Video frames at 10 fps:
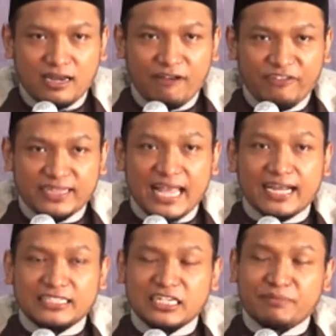Karena
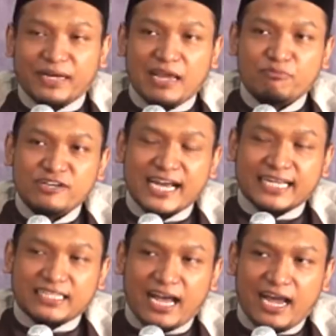fitnah keji kepada ibunda
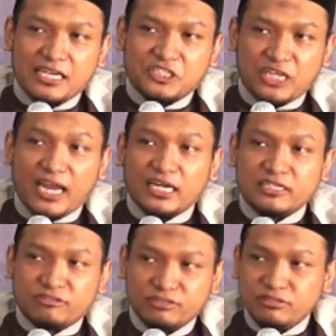kita Aisyah
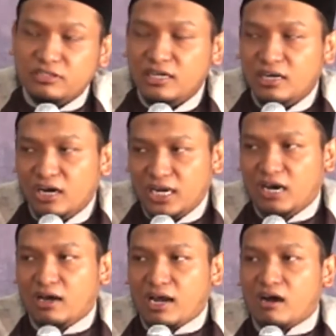itu
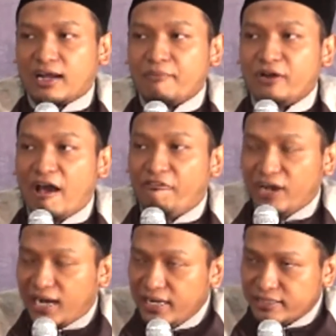oleh orang-orang
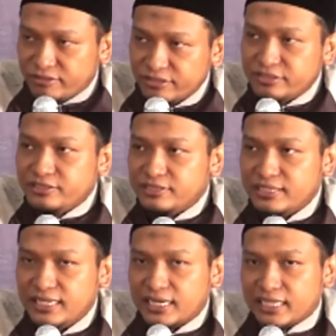munafik itu
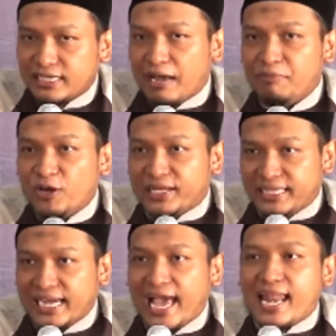ketika beliau
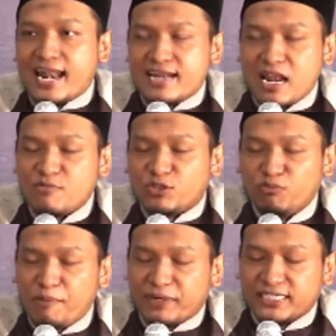ketinggalan dalam
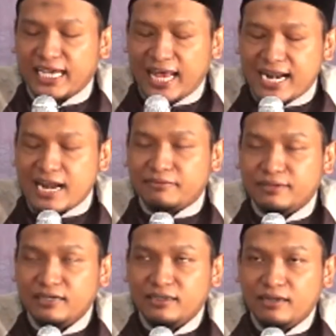sebuah
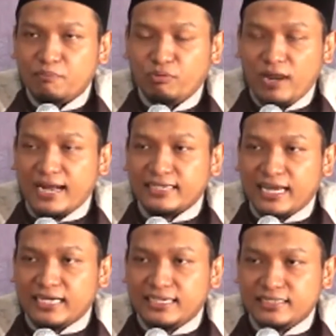perjalanan pulang
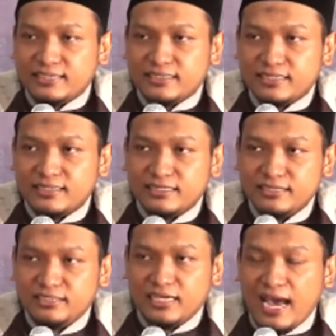dari
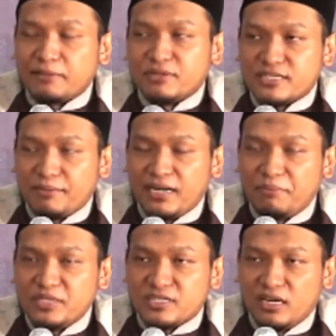jihad bersama
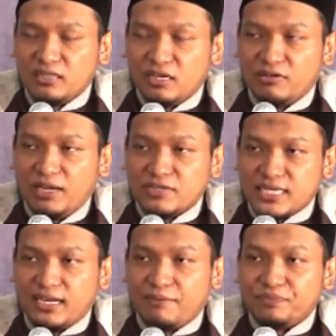Nabi Shallallahu Alaihi
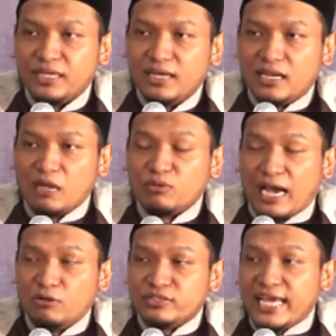Wasallam lalu
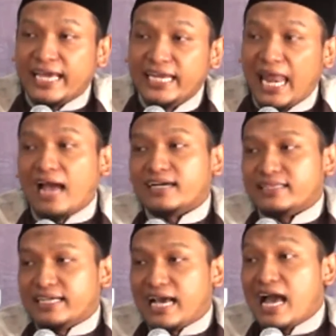kalungnya hilang
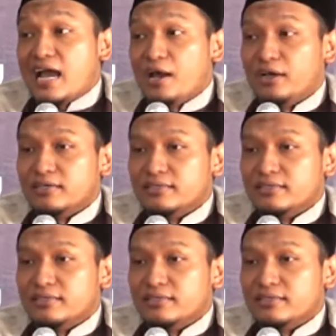ketika